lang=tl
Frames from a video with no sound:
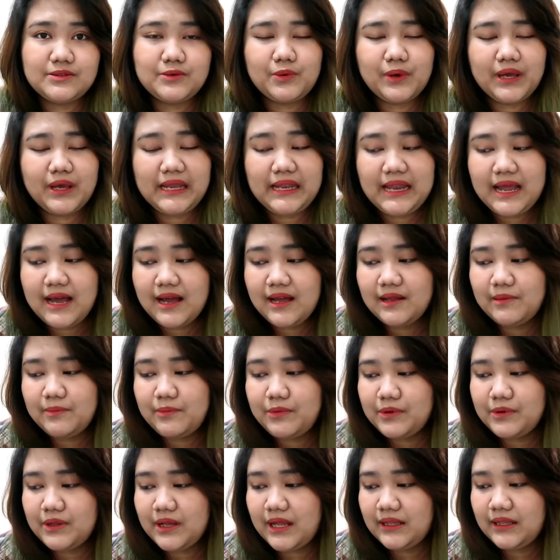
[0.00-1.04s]
So, kailangan
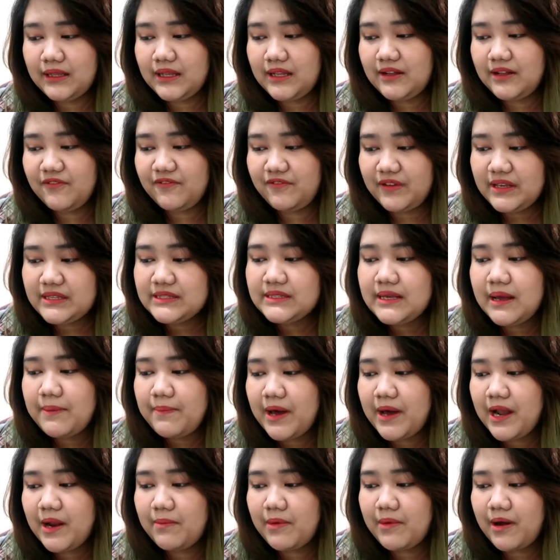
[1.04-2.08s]
po natin ng visa
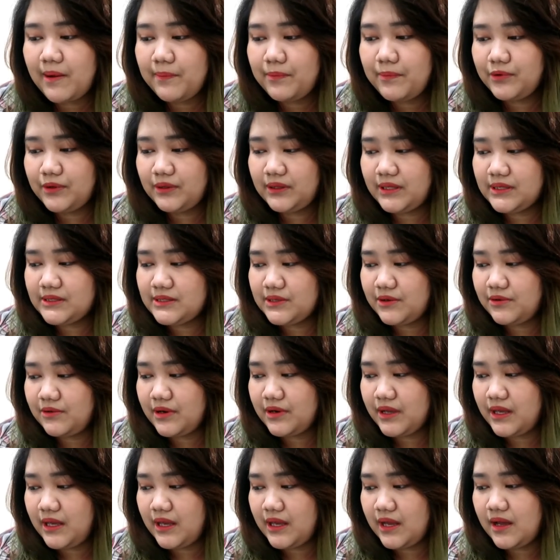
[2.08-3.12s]
para makapunta sa
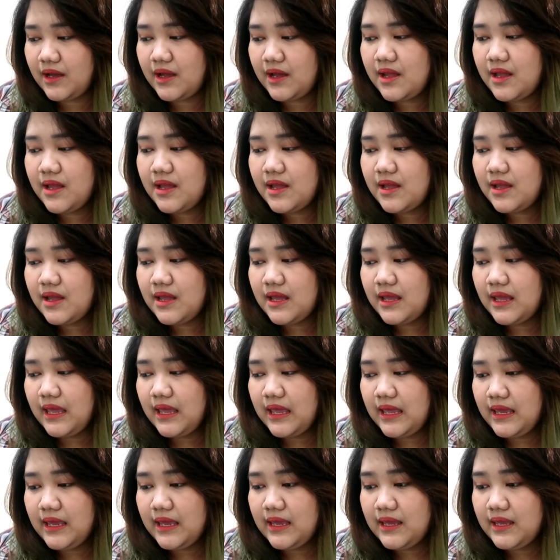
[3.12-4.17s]
Korea.
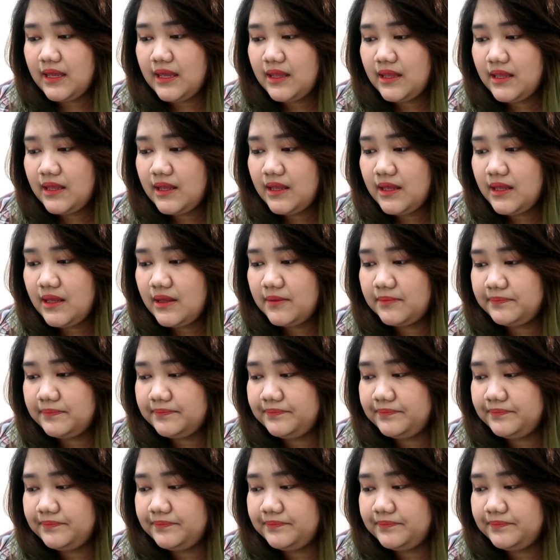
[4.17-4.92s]
And,